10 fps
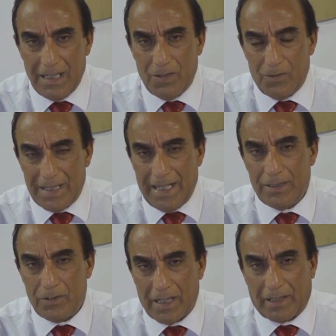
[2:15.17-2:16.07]
ونحن
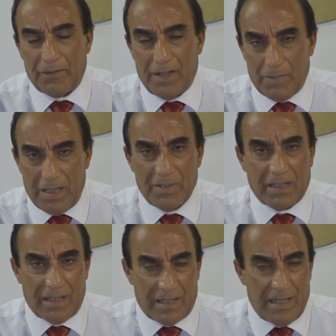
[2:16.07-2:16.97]
نقف امام
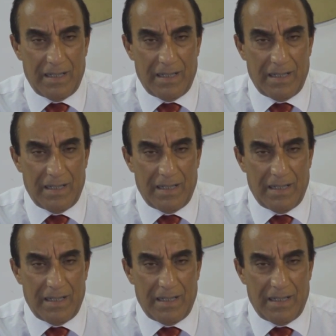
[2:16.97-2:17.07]
القضاء